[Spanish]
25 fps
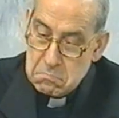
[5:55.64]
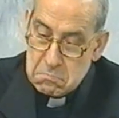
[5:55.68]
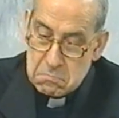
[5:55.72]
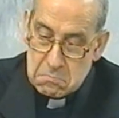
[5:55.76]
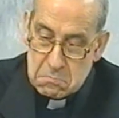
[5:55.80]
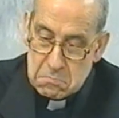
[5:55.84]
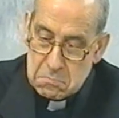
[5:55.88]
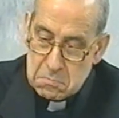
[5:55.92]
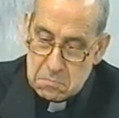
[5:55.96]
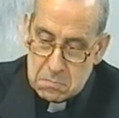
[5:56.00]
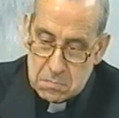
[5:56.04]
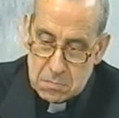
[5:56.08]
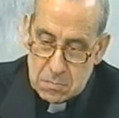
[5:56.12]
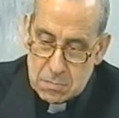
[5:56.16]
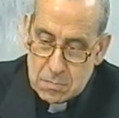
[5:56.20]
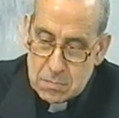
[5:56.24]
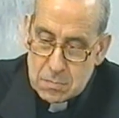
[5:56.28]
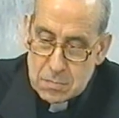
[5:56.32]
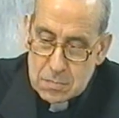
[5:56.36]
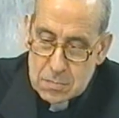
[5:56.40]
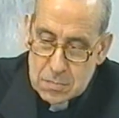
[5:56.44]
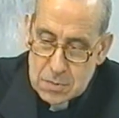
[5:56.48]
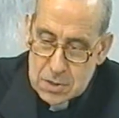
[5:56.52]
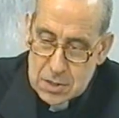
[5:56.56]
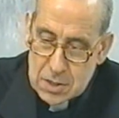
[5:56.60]

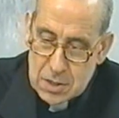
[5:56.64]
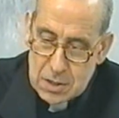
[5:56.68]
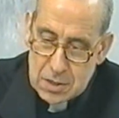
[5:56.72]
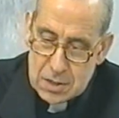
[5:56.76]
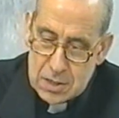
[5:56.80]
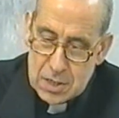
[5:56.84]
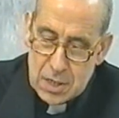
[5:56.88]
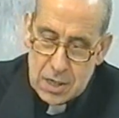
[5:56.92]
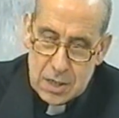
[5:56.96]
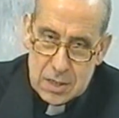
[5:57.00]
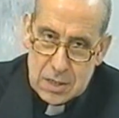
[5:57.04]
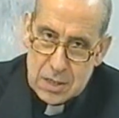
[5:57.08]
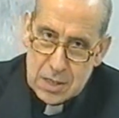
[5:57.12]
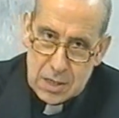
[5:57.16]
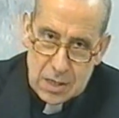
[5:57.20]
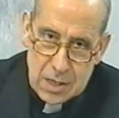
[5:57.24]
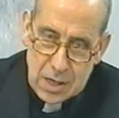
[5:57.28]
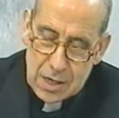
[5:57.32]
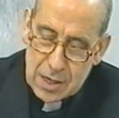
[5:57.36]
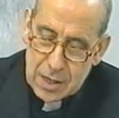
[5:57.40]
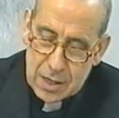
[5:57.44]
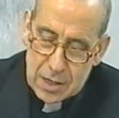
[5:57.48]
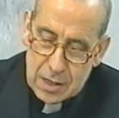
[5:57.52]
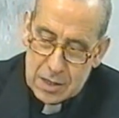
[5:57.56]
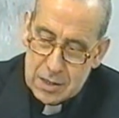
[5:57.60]
mm, seres
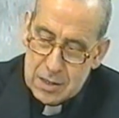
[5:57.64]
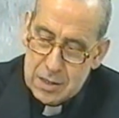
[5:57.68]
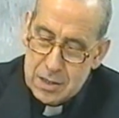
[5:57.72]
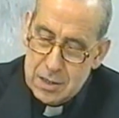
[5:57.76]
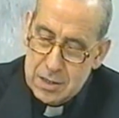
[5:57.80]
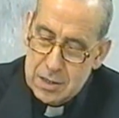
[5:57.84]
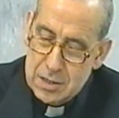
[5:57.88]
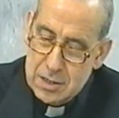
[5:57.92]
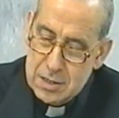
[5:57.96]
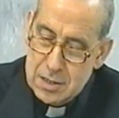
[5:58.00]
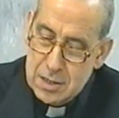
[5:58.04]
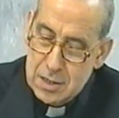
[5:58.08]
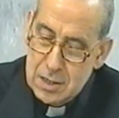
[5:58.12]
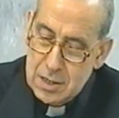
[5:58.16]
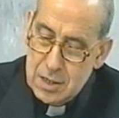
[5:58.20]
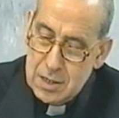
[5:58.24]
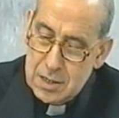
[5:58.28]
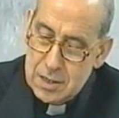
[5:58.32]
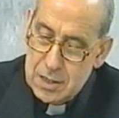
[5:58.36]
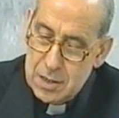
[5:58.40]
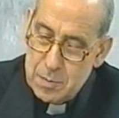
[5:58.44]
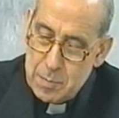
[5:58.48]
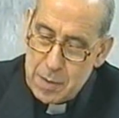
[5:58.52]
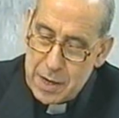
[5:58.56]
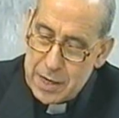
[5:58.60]
inteligentes
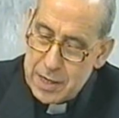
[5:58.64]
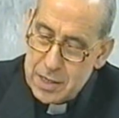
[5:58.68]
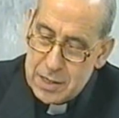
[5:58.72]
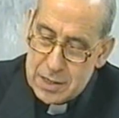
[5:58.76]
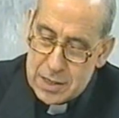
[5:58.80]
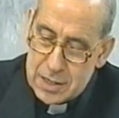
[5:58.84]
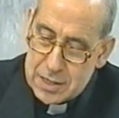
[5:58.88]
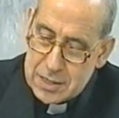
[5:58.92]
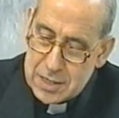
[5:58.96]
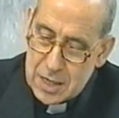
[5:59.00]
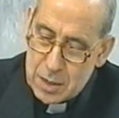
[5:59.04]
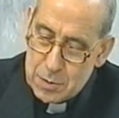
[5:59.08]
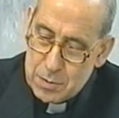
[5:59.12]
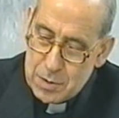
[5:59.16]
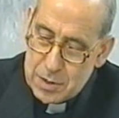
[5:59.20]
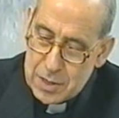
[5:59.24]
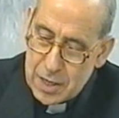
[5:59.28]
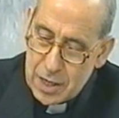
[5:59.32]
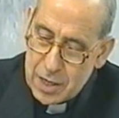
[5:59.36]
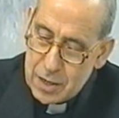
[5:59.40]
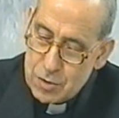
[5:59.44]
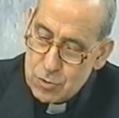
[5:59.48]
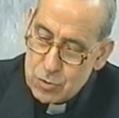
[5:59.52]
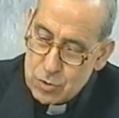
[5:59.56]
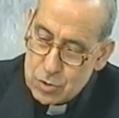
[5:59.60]
de planetas
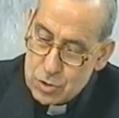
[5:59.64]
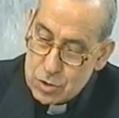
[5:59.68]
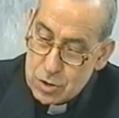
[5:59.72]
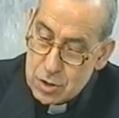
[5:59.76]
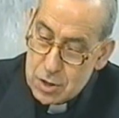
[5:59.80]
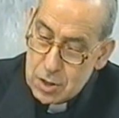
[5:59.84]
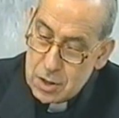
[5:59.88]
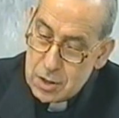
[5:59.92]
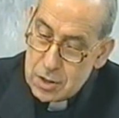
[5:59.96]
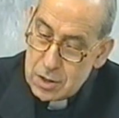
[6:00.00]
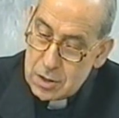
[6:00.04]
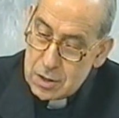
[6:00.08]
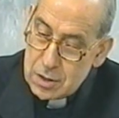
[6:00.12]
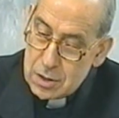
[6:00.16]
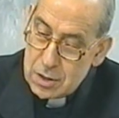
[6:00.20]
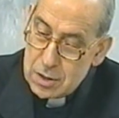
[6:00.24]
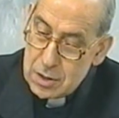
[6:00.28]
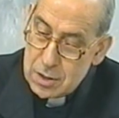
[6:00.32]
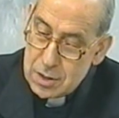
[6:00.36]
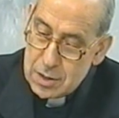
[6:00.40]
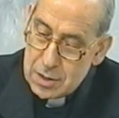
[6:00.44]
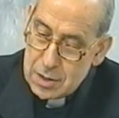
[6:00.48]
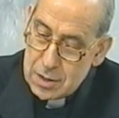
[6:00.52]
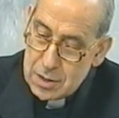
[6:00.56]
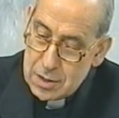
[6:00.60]
habitados,
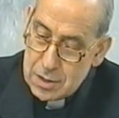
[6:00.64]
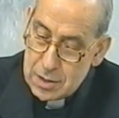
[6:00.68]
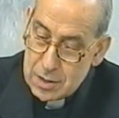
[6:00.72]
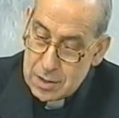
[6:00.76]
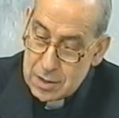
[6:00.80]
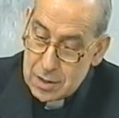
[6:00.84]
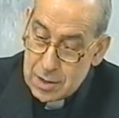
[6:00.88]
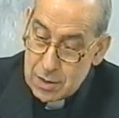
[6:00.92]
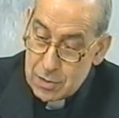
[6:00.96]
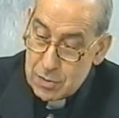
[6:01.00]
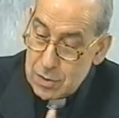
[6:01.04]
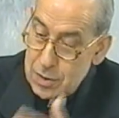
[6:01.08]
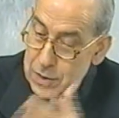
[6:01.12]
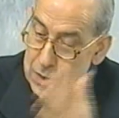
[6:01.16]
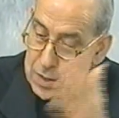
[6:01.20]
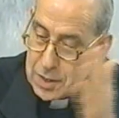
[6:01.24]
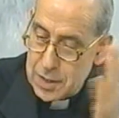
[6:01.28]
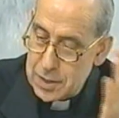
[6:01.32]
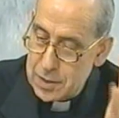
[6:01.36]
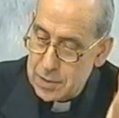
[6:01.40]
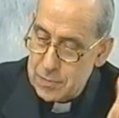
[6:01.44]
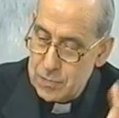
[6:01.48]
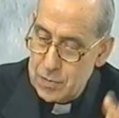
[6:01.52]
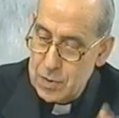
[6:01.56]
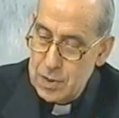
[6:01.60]
y etcétera.
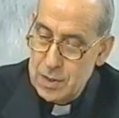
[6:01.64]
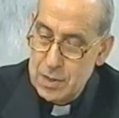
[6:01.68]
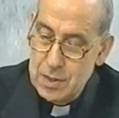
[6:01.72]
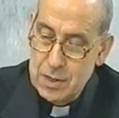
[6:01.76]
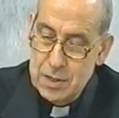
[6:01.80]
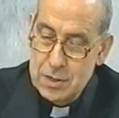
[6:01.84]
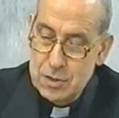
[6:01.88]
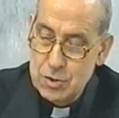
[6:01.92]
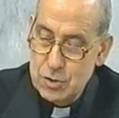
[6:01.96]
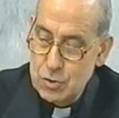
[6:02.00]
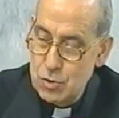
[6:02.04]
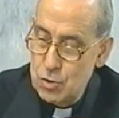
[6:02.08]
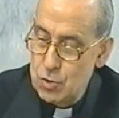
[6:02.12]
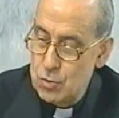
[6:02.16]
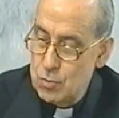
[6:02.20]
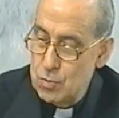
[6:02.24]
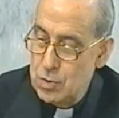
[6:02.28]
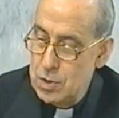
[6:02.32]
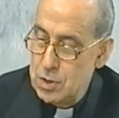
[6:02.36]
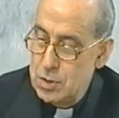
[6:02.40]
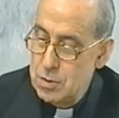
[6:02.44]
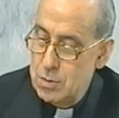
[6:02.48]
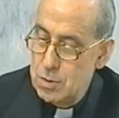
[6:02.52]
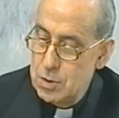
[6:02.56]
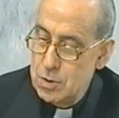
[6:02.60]
Y es todo
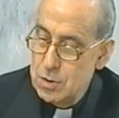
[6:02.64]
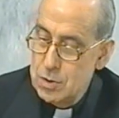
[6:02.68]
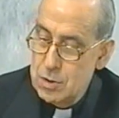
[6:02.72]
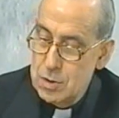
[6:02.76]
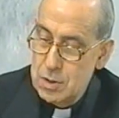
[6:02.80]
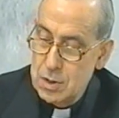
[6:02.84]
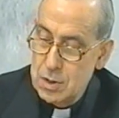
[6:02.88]
un libro